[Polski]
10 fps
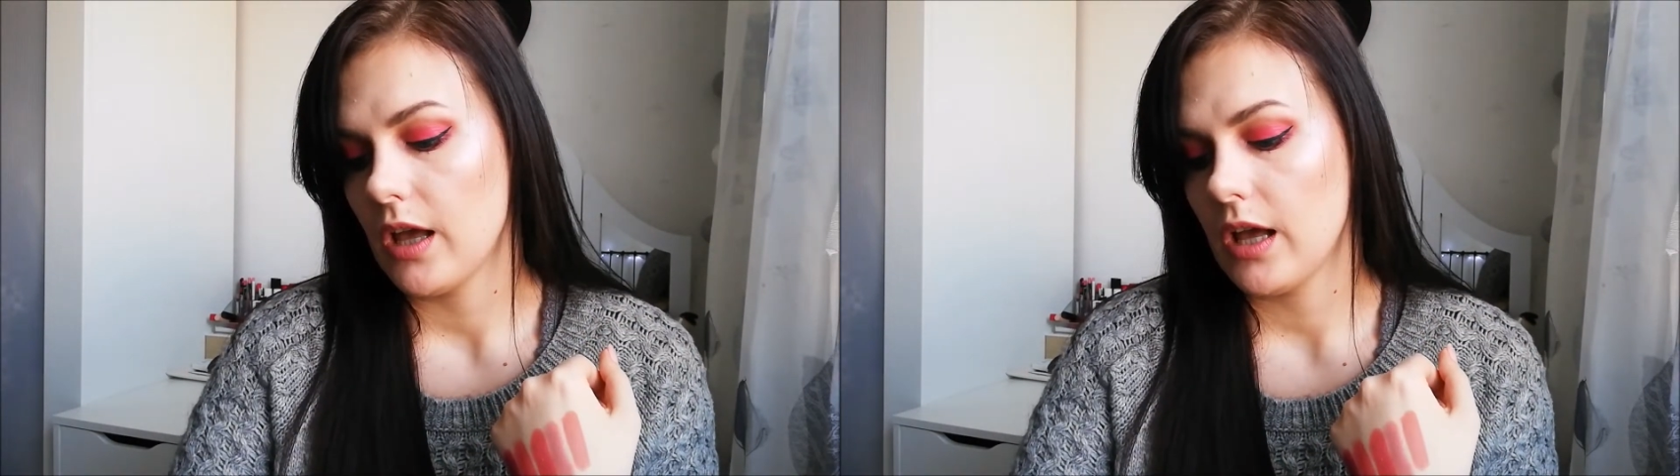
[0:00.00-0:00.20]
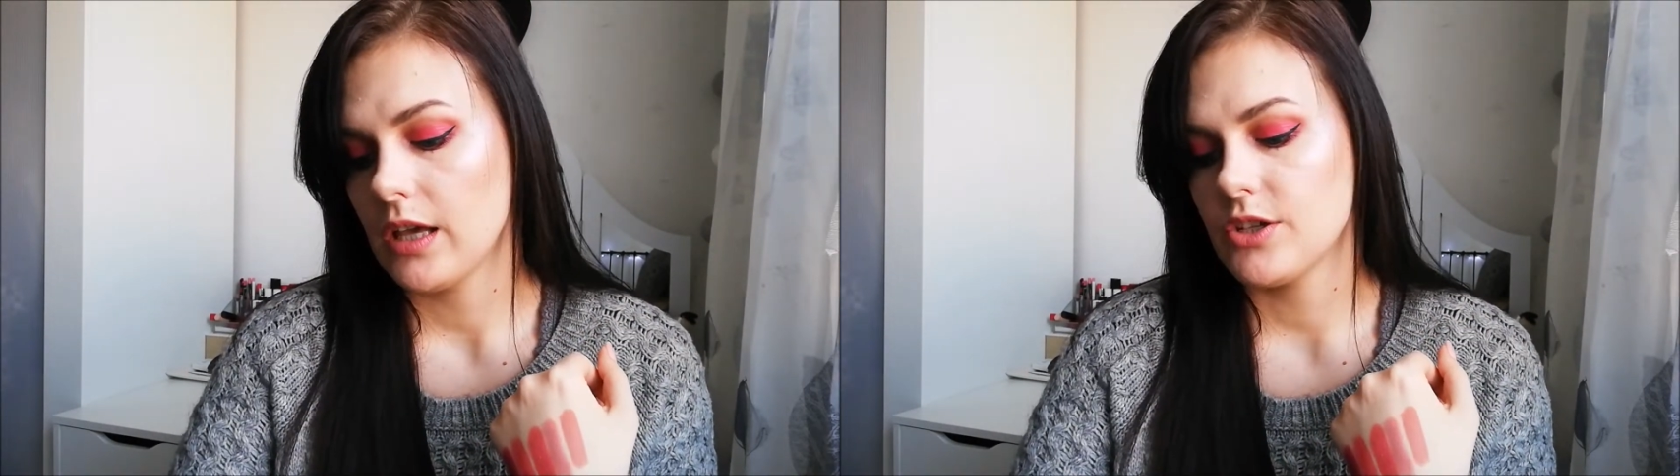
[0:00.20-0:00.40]

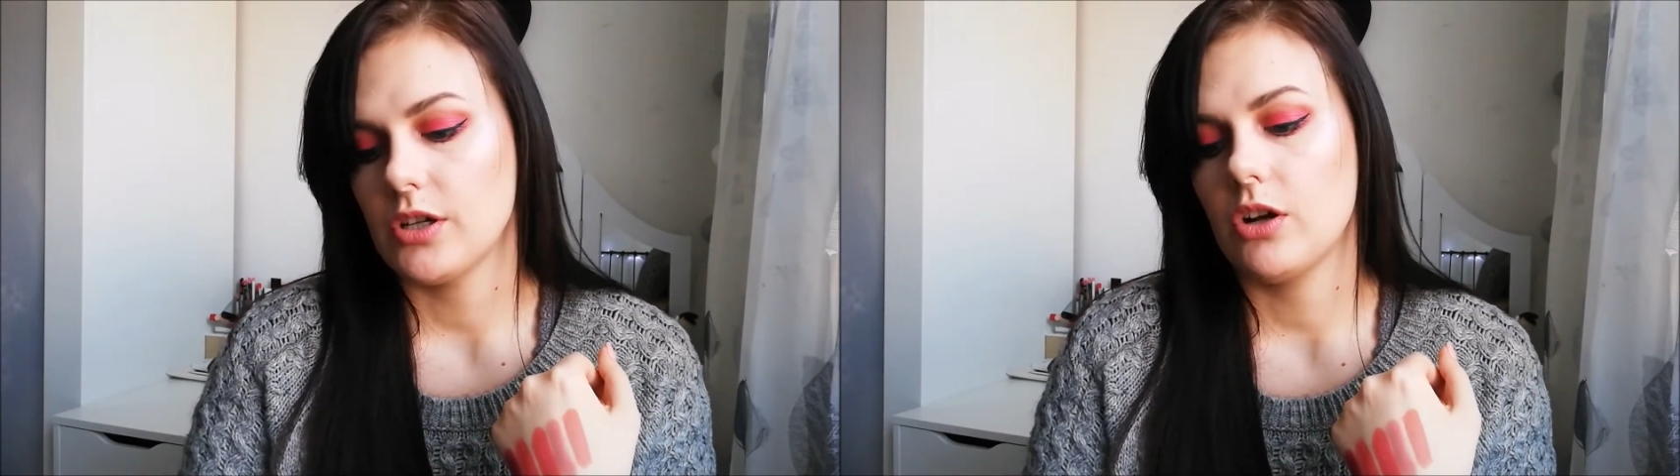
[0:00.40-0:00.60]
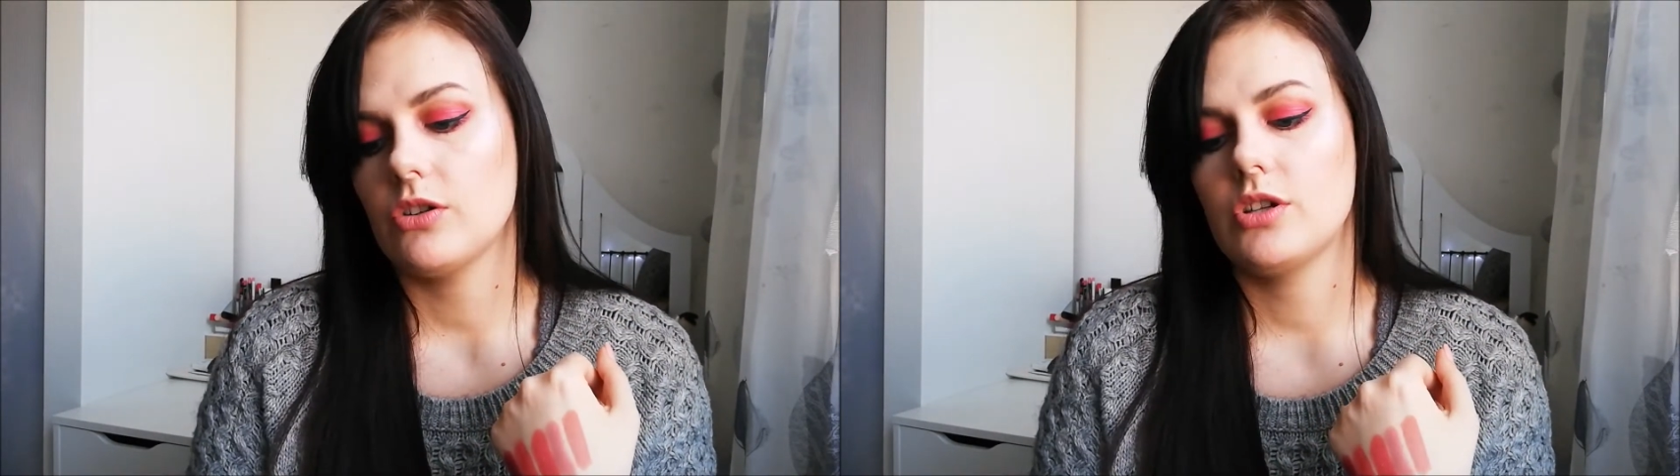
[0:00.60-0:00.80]
e,
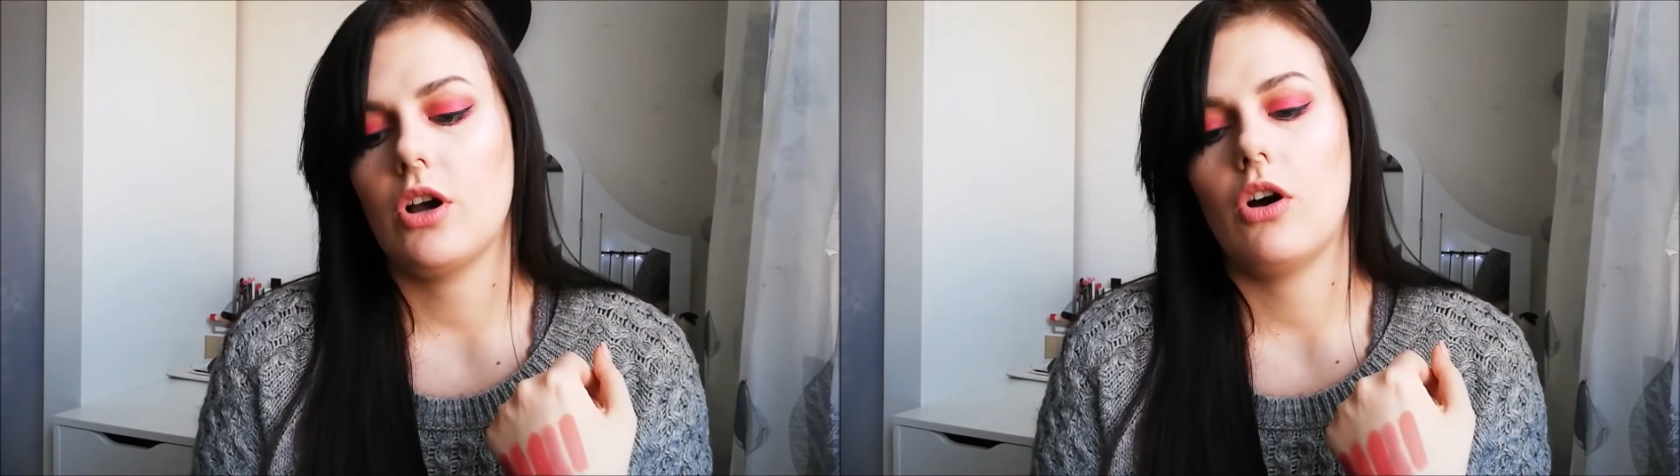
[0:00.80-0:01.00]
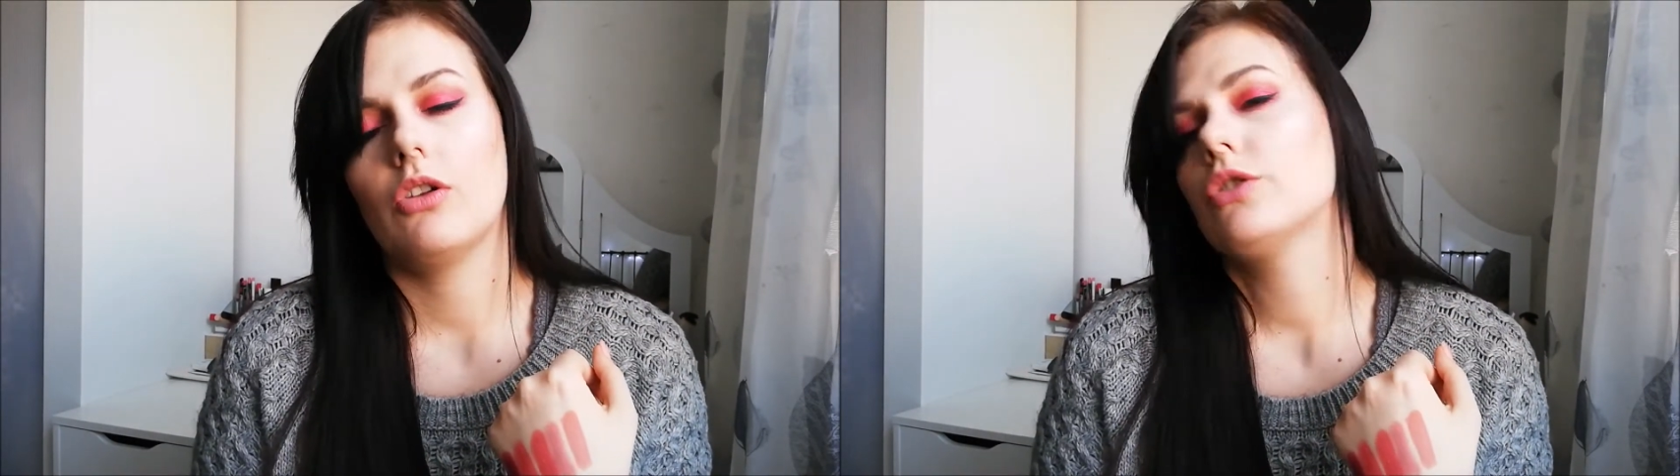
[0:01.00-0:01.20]
jeśli
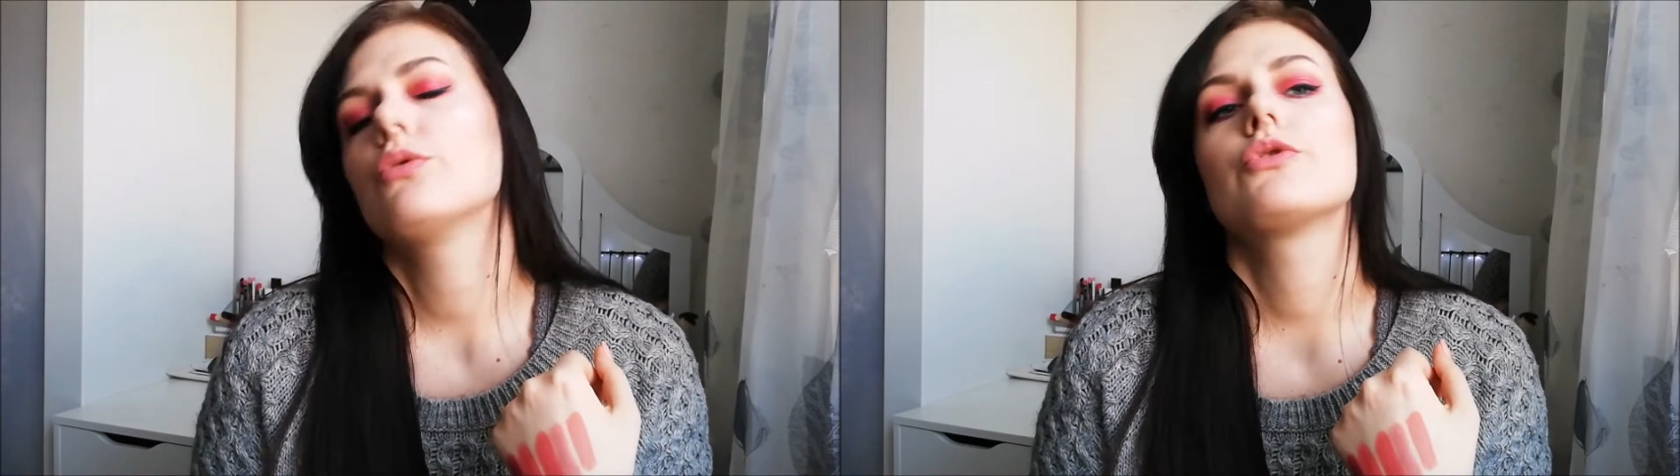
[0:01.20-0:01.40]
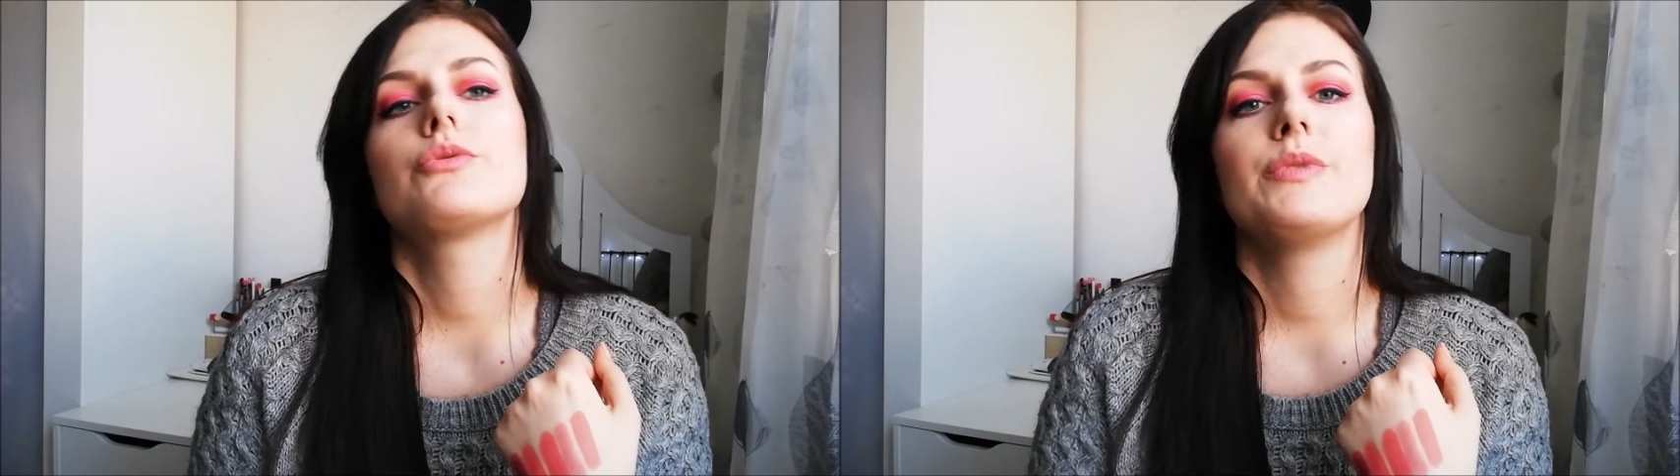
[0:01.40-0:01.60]
chodzi o
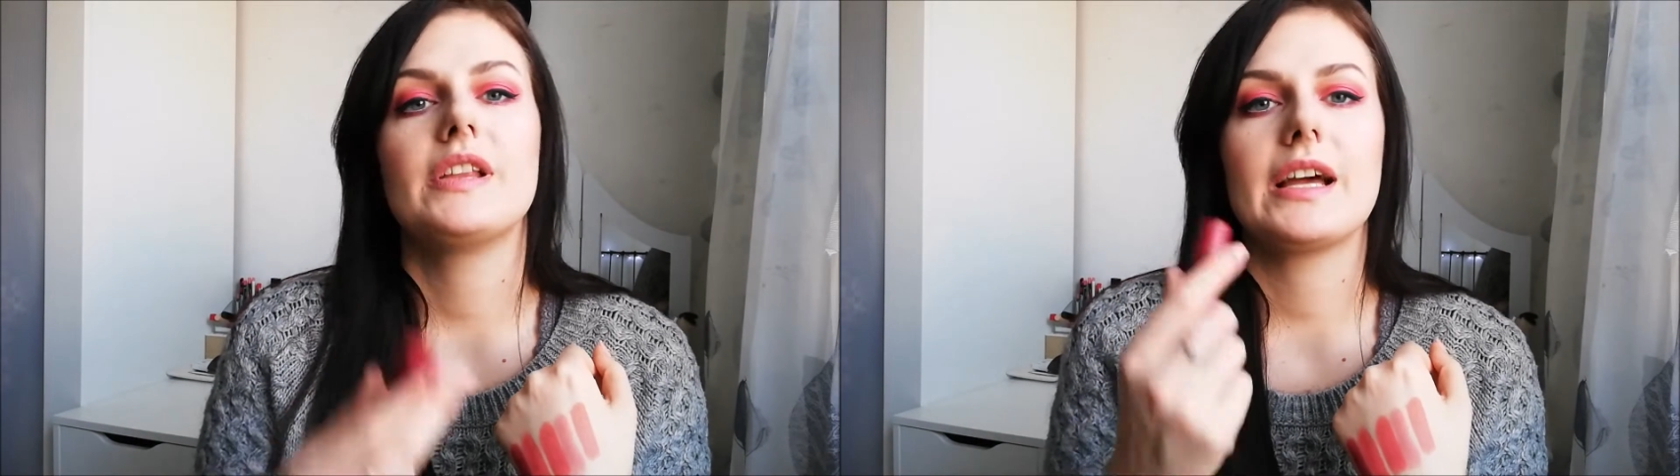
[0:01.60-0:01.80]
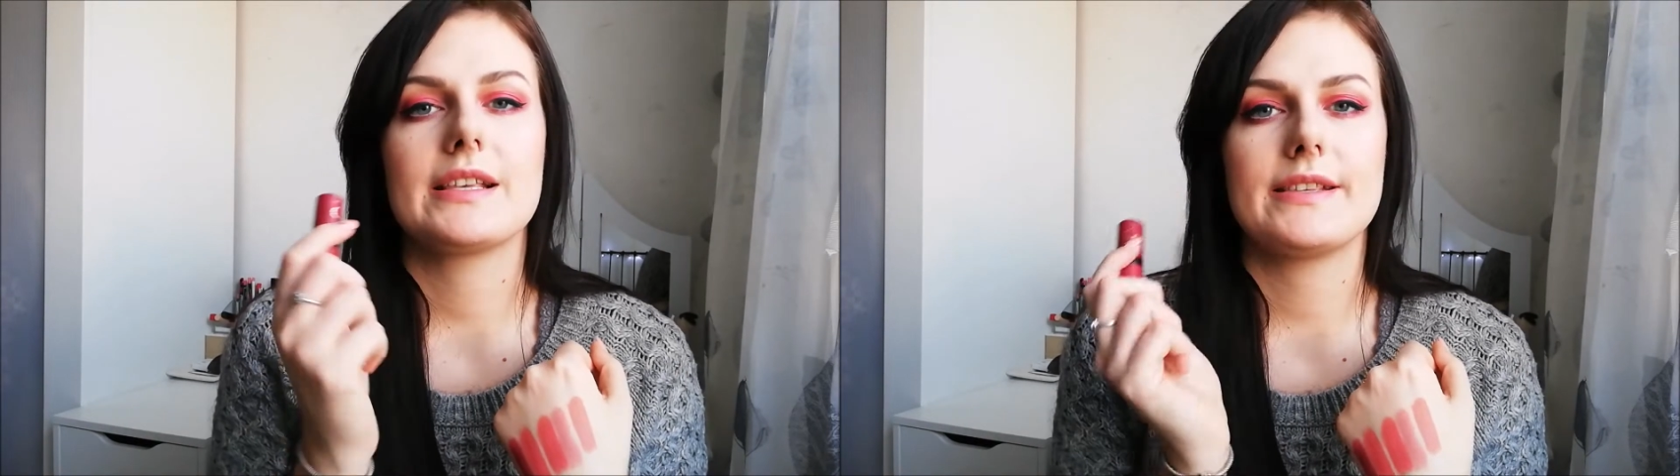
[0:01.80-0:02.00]
tą szminkę